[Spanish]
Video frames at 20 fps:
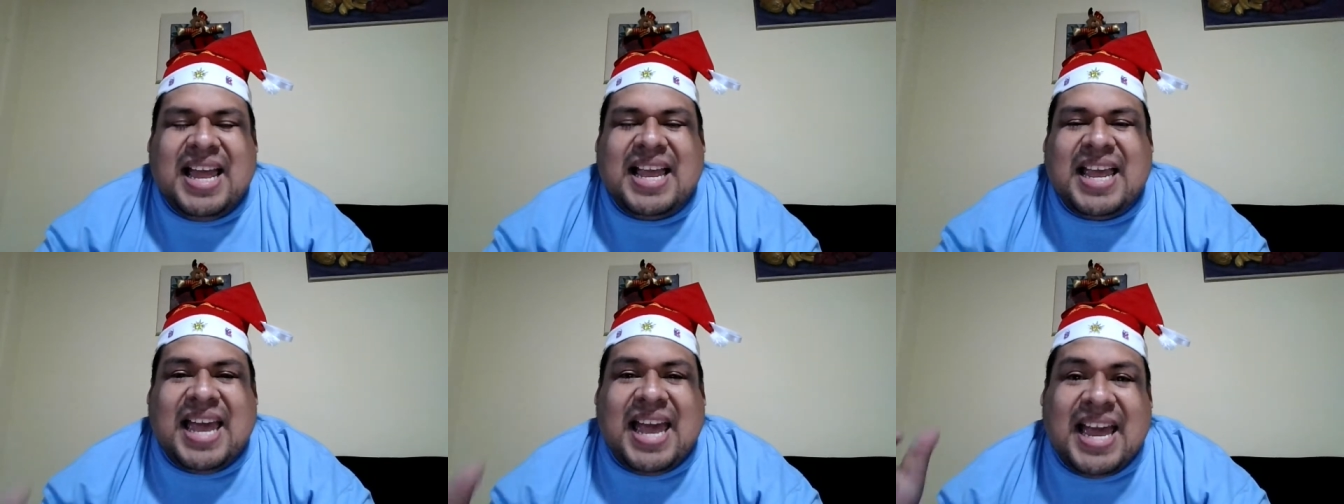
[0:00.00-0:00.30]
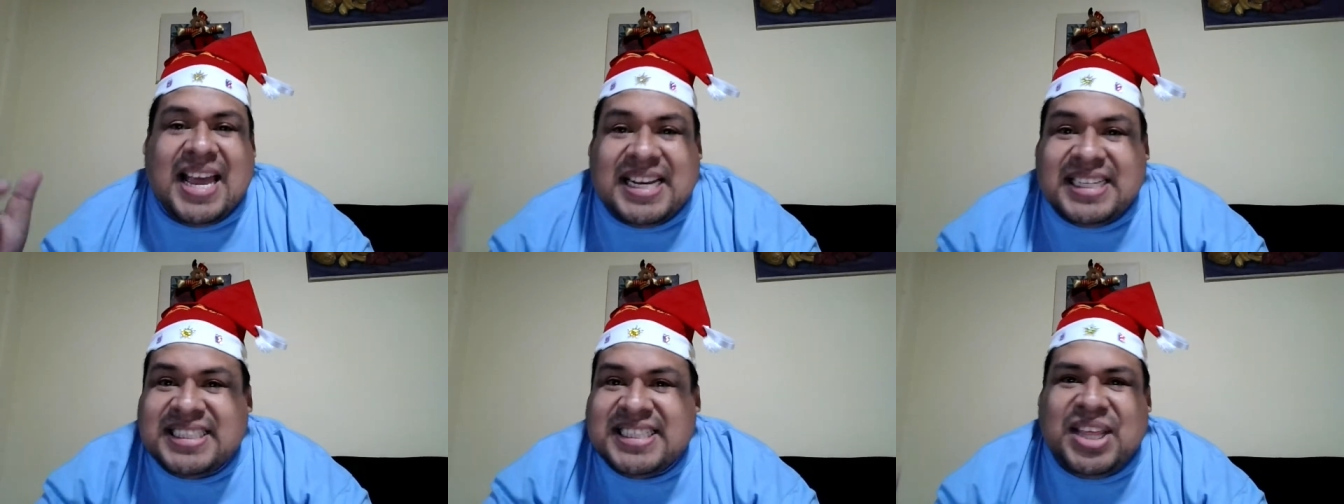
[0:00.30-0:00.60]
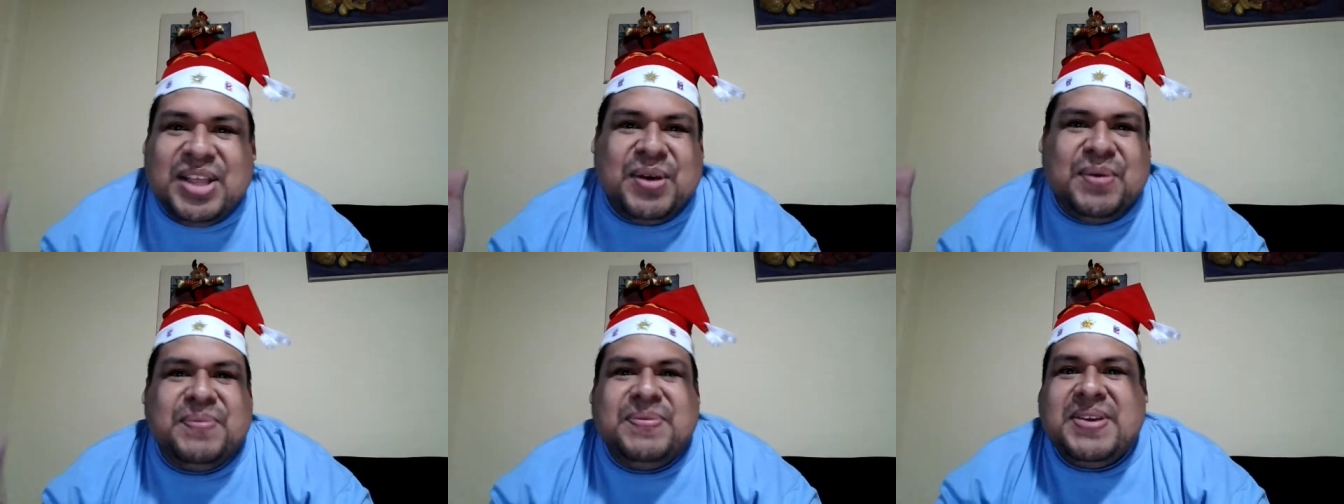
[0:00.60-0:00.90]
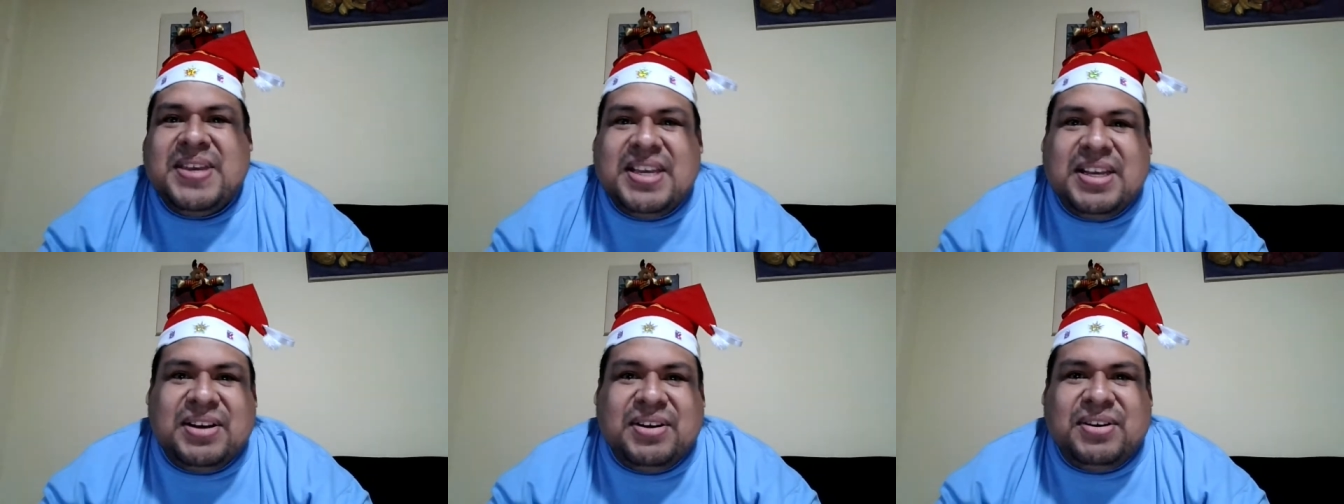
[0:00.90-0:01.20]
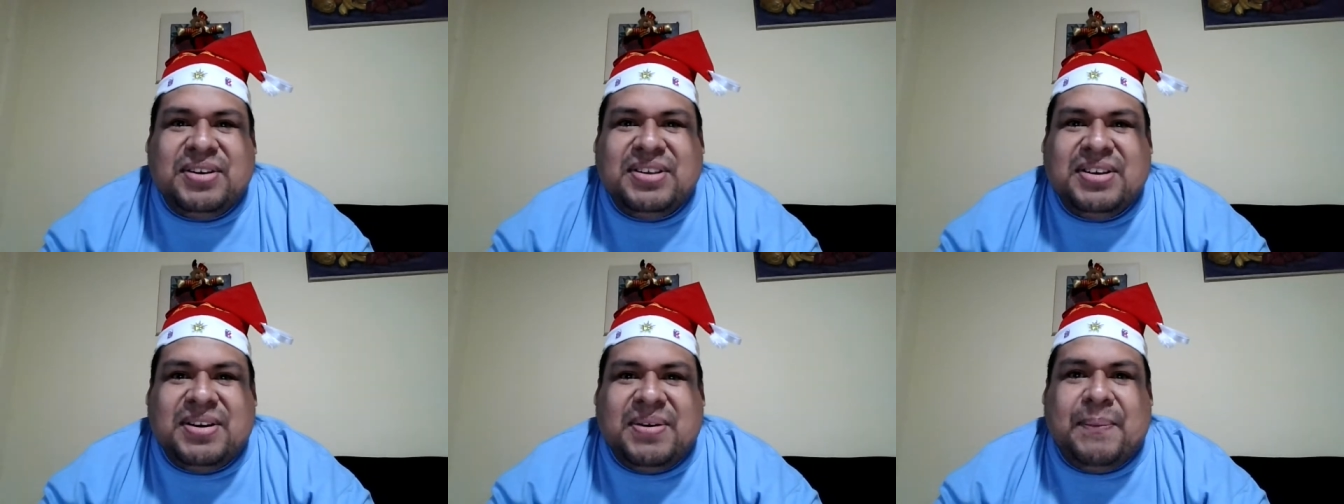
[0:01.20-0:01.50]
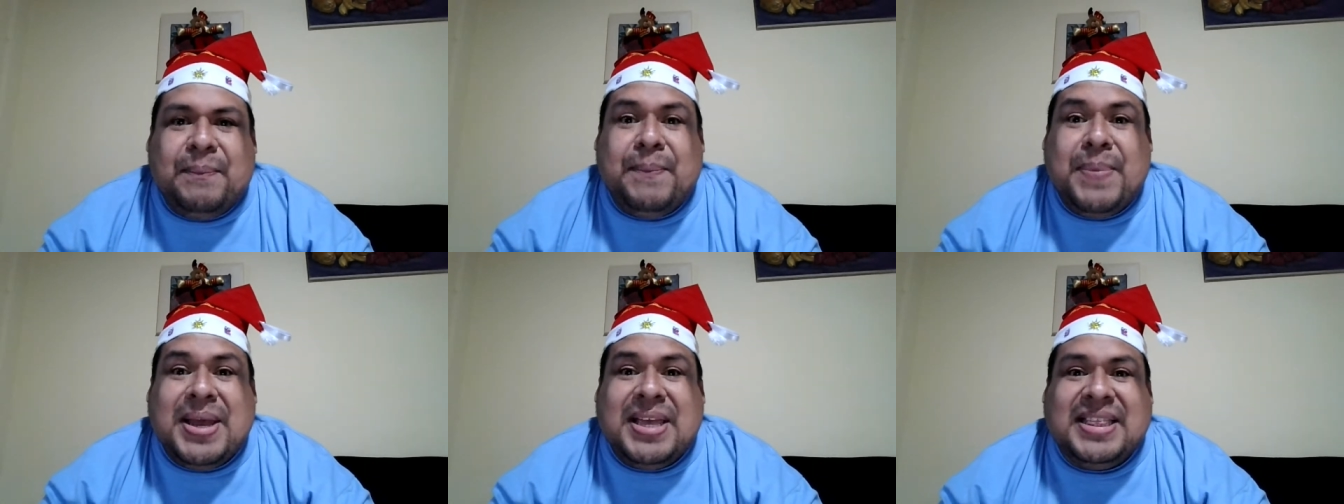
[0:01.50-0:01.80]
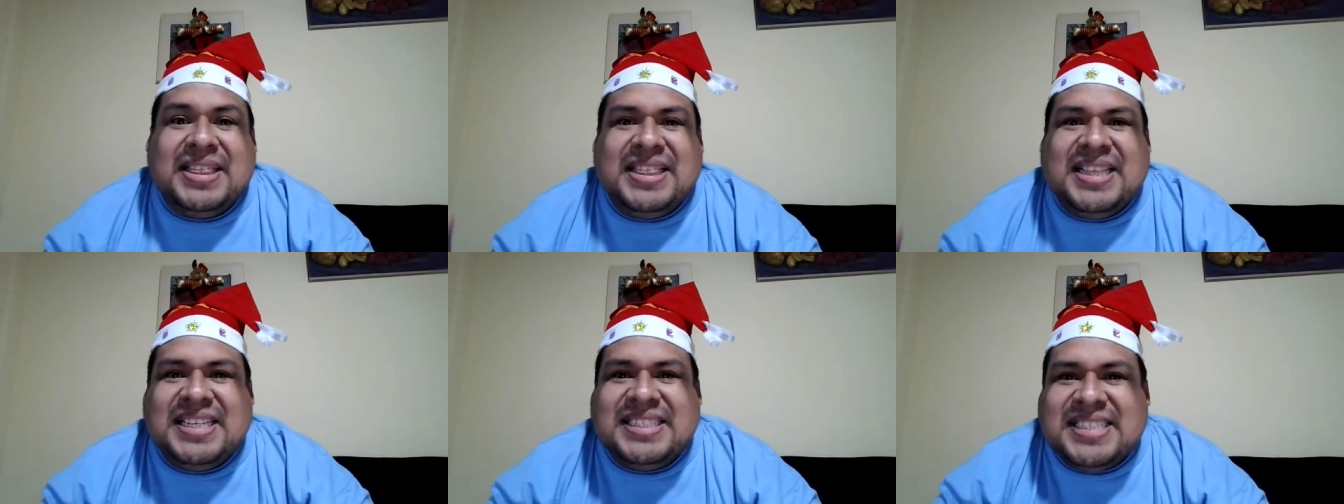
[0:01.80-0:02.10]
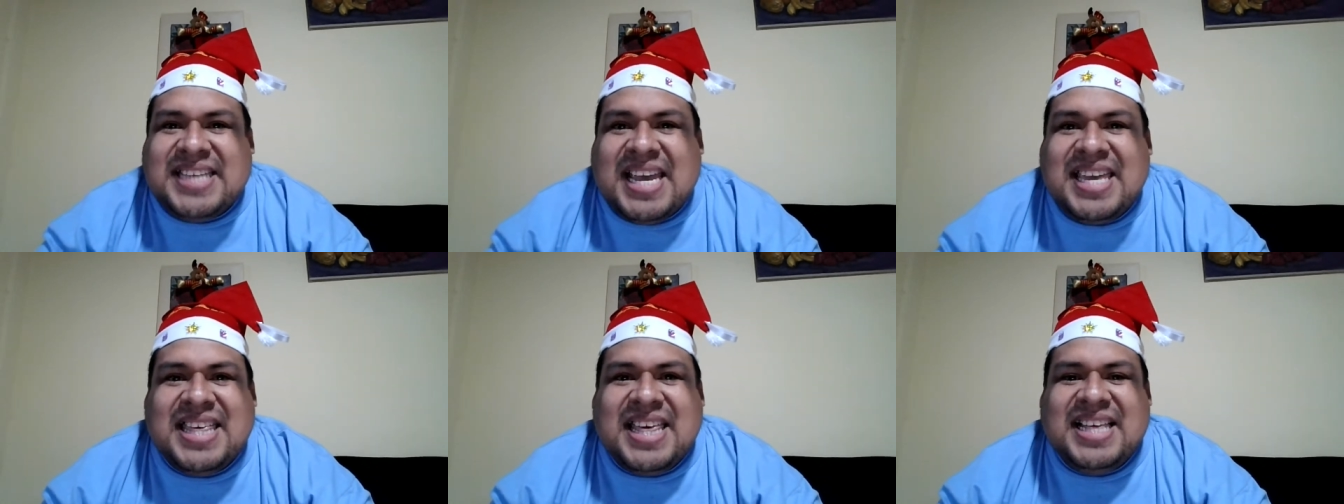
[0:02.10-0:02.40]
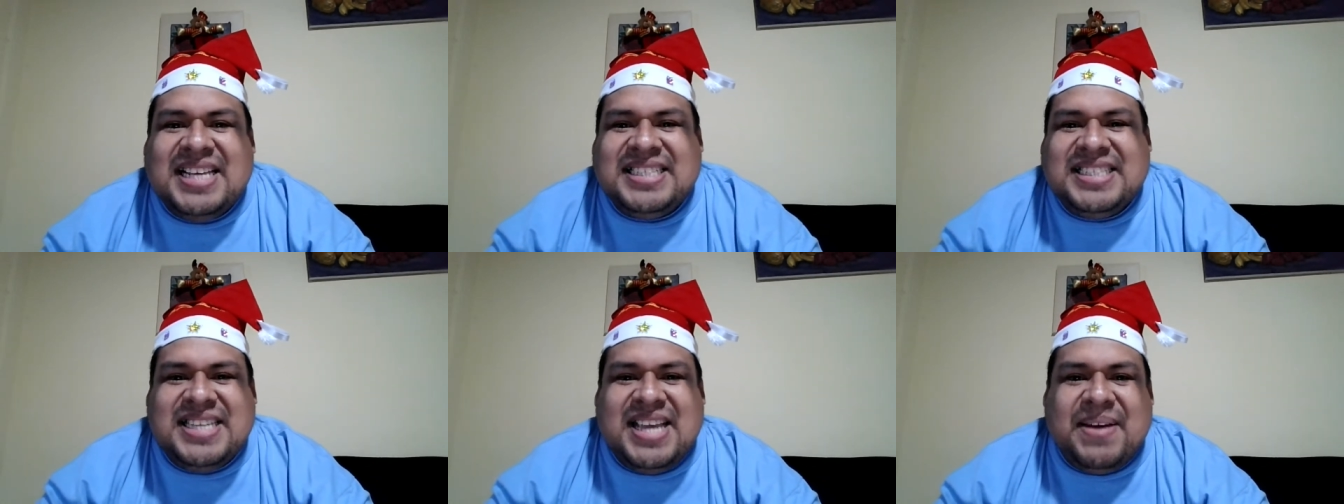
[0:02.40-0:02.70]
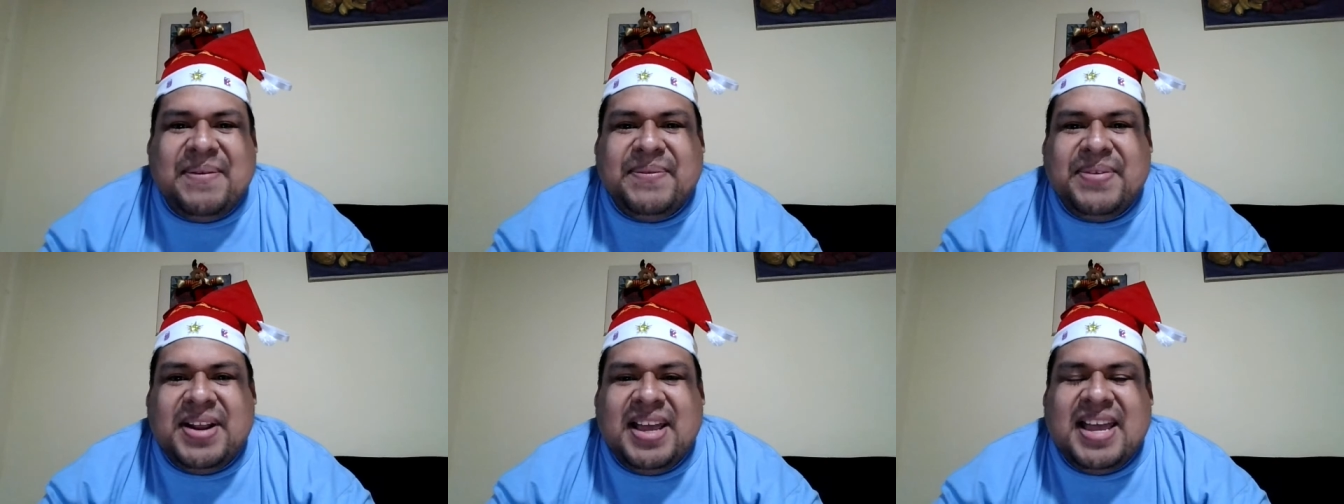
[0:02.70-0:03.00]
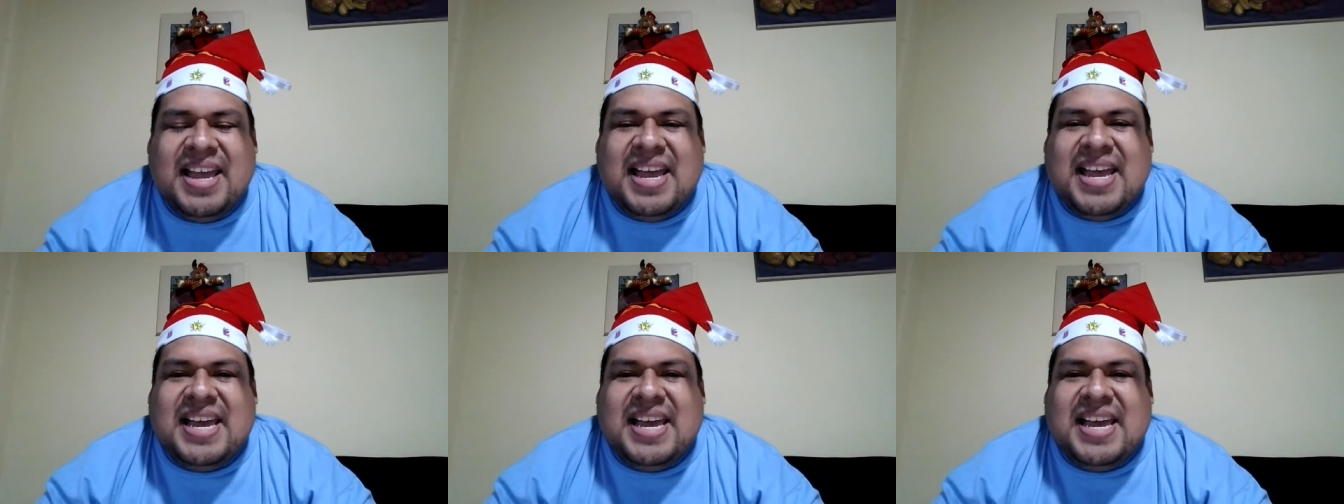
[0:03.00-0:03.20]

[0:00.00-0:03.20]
que este domingo 26 de diciembre